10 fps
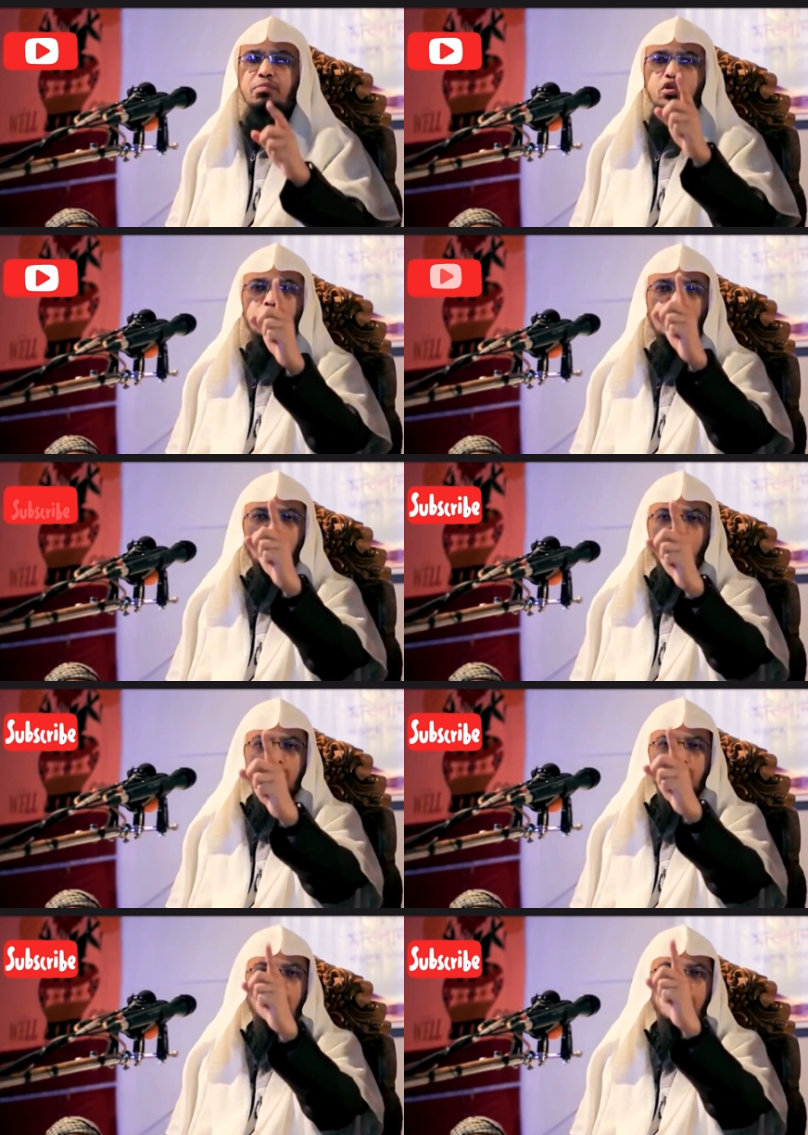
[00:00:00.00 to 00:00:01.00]
বছর সত্তর
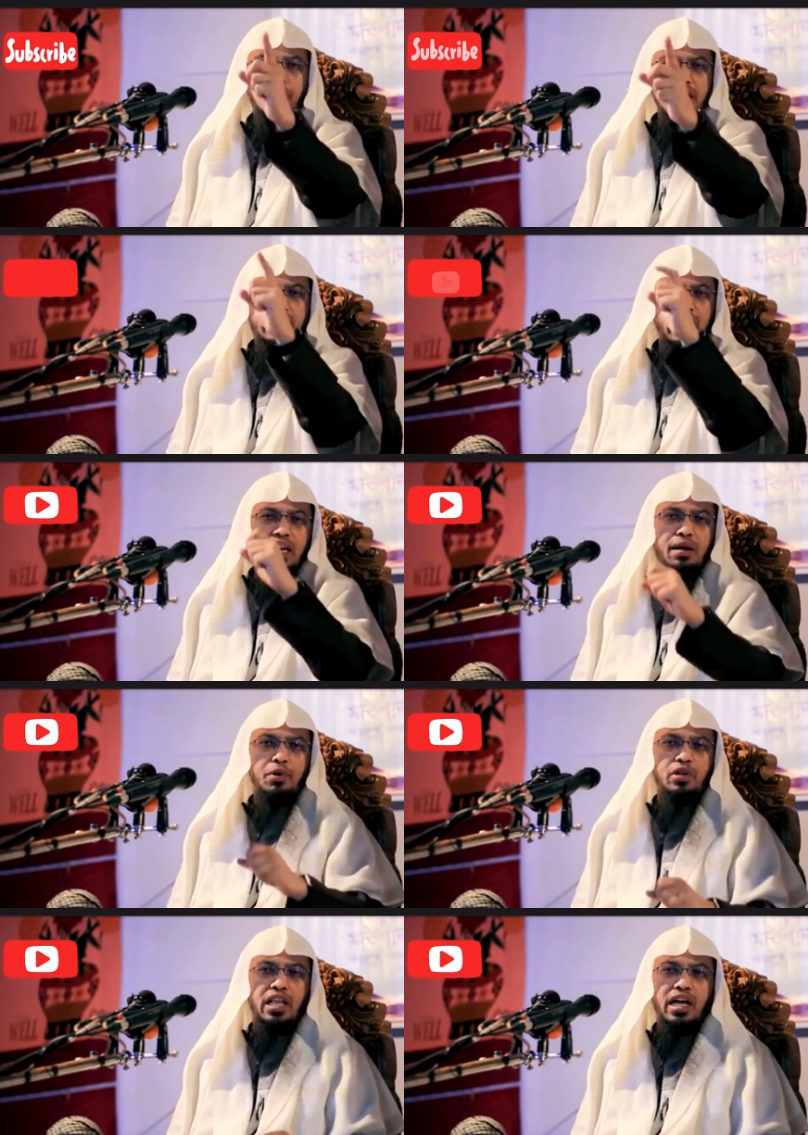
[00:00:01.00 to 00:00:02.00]
বছরের বৃদ্ধা
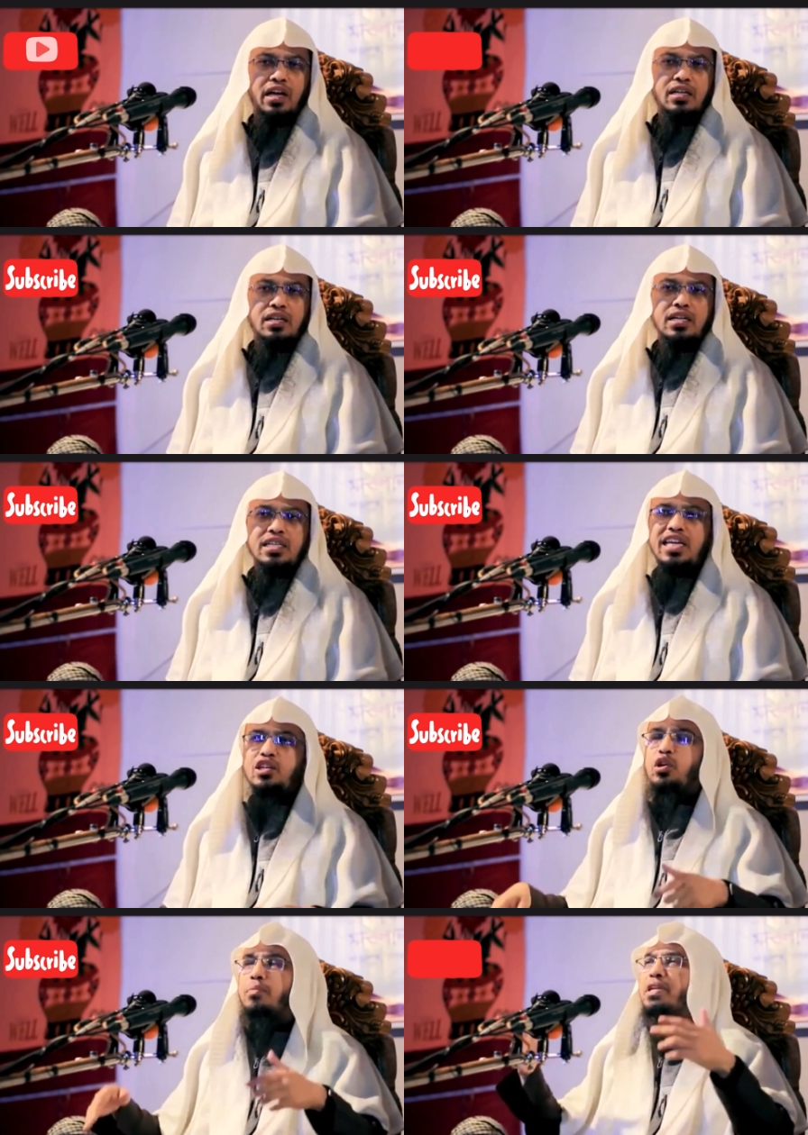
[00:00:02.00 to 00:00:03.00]
নিরাপদ না সেই
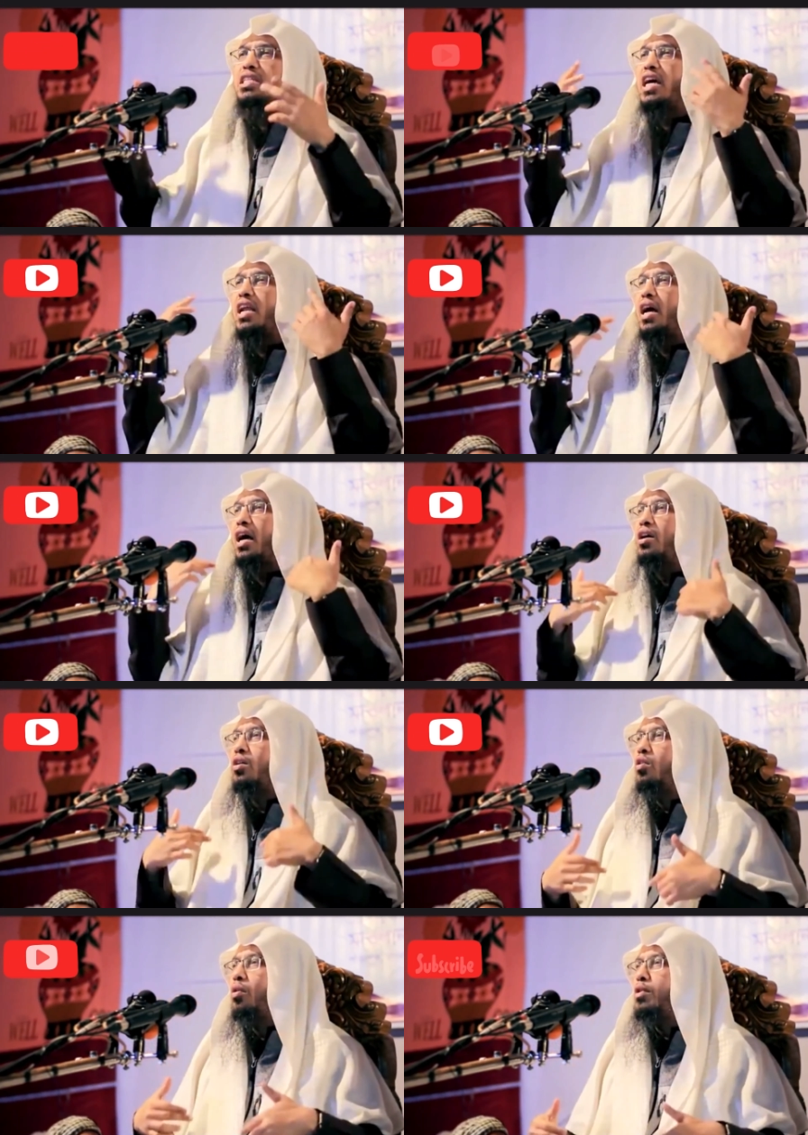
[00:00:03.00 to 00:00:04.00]
যুগে আপনি চেহারা
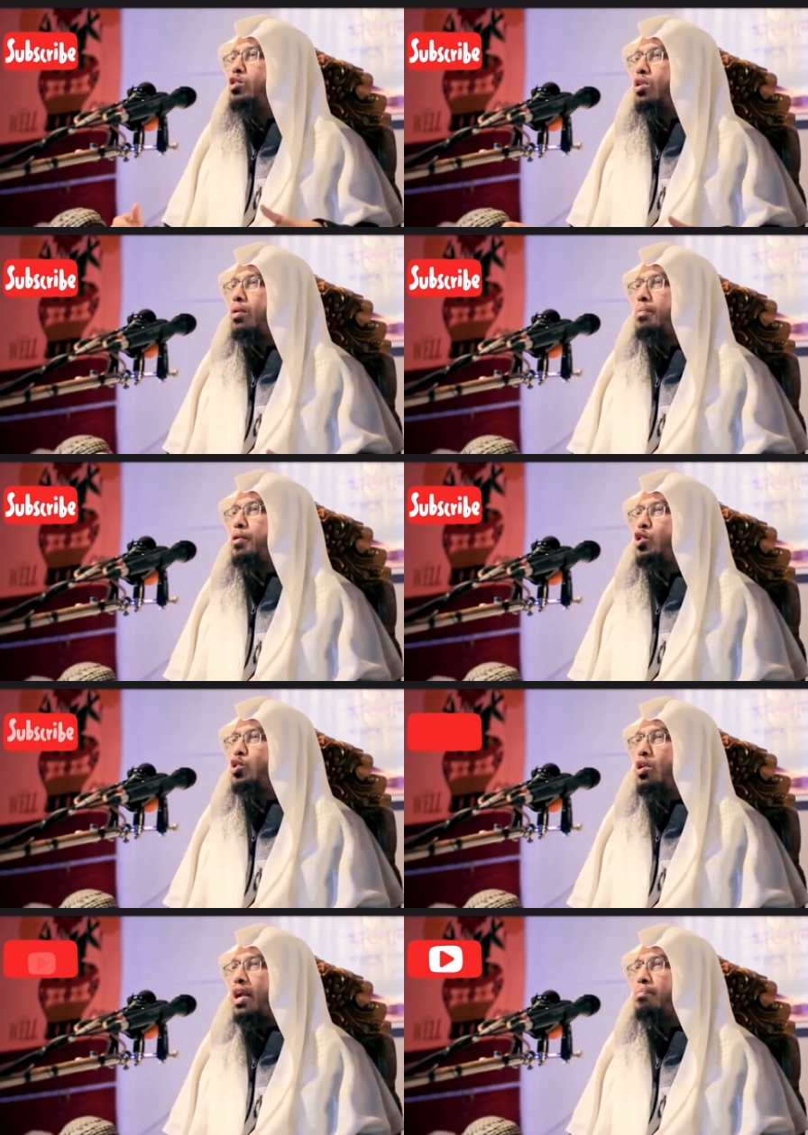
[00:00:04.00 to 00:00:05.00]
উন্মুক্ত রাখবেন
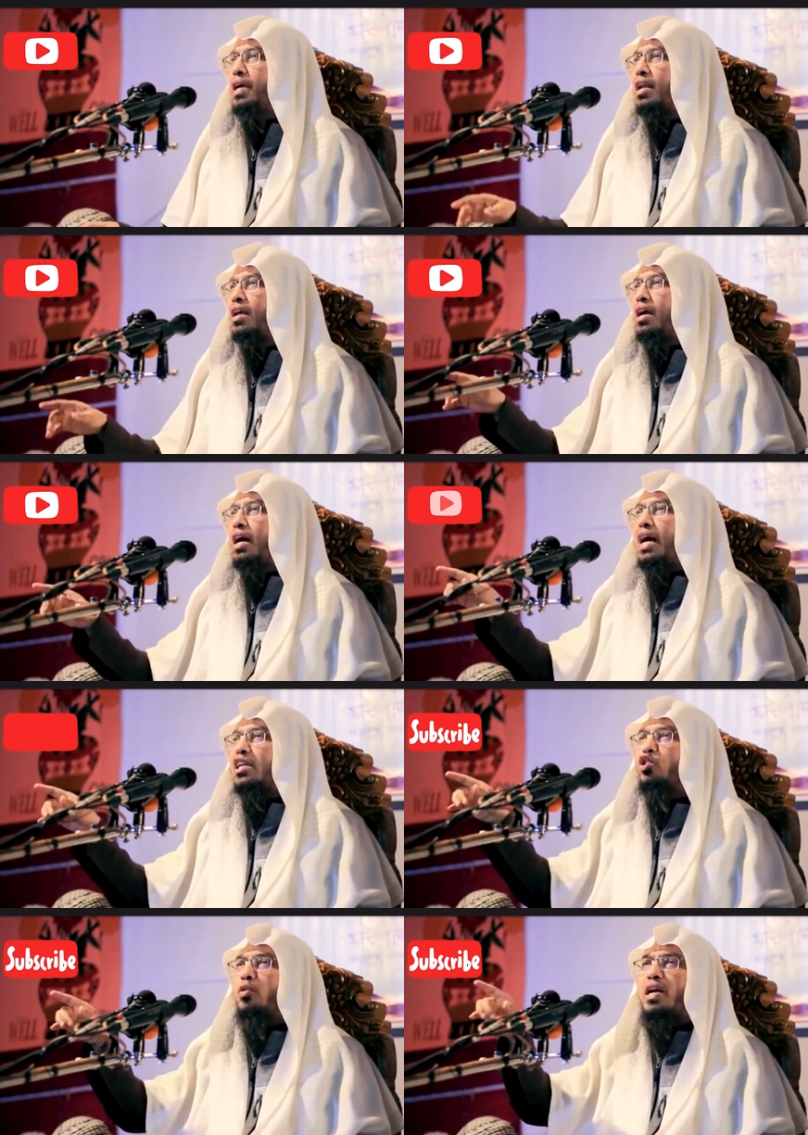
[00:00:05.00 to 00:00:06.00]
প্রদর্শন রাখবেন আর
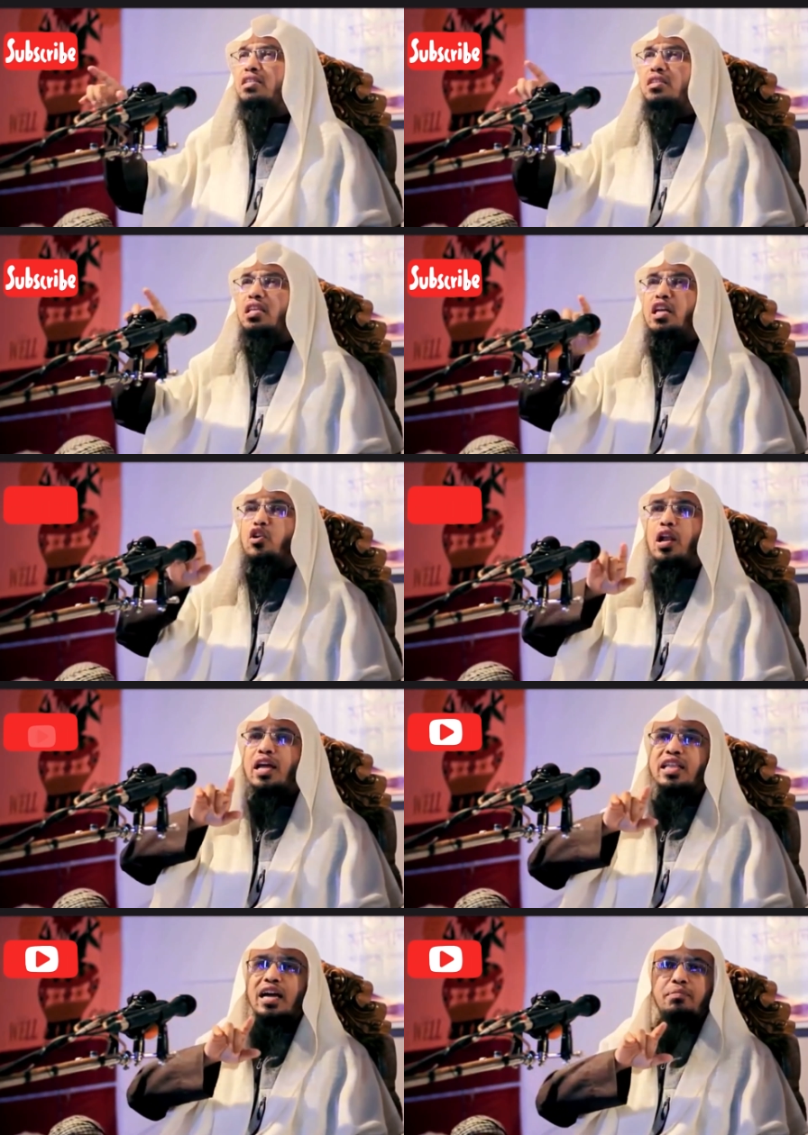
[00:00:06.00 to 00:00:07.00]
সমাজ
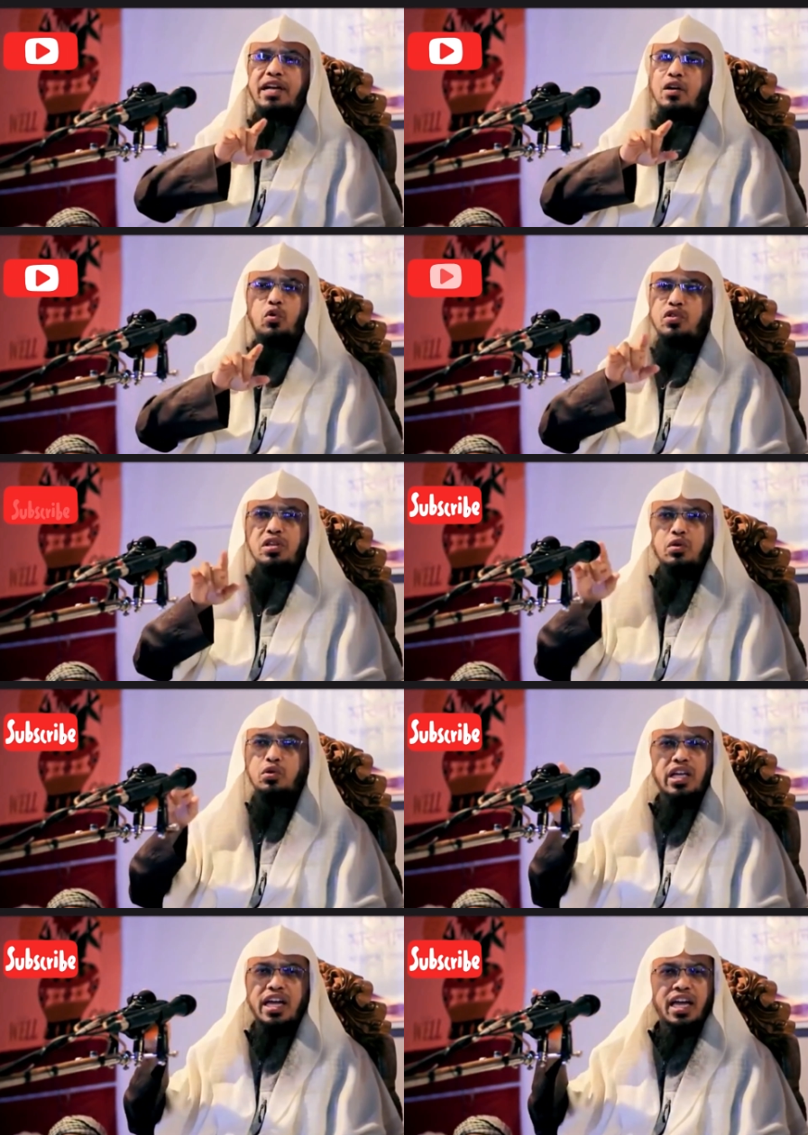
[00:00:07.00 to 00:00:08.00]
শৃঙ্খলায় থাকবে এটা কোনোদিনই
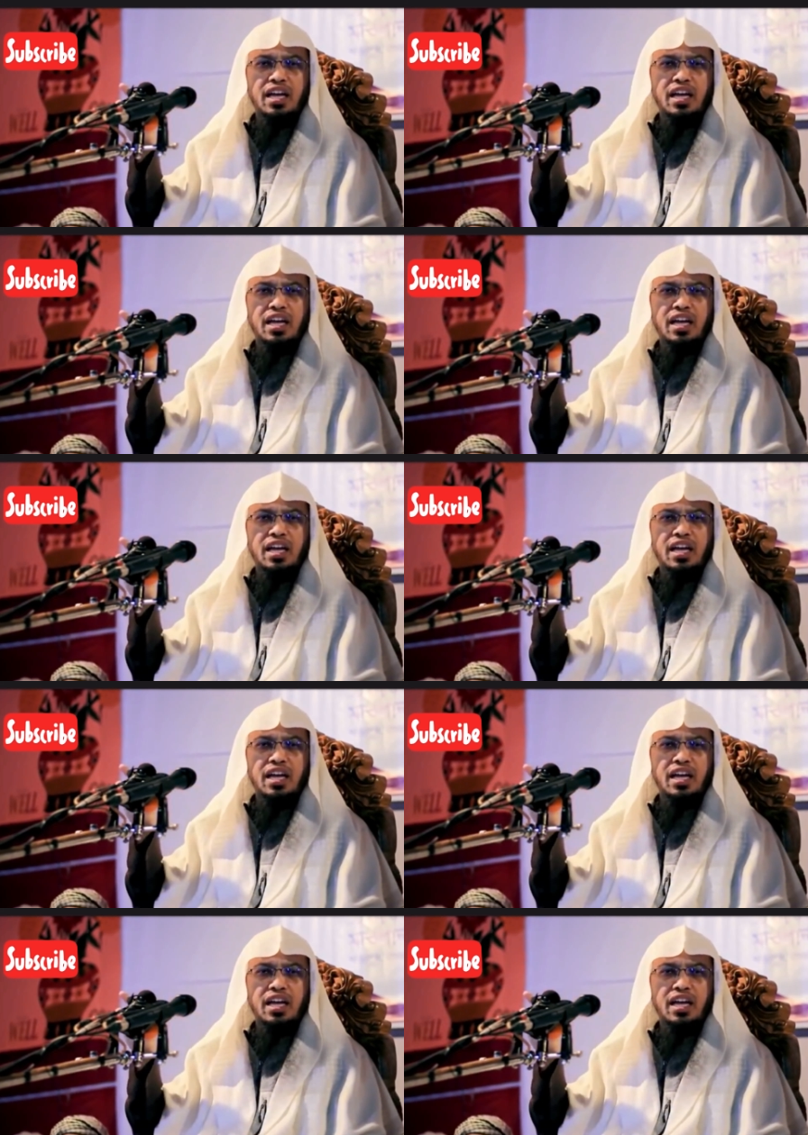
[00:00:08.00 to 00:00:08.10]
হতে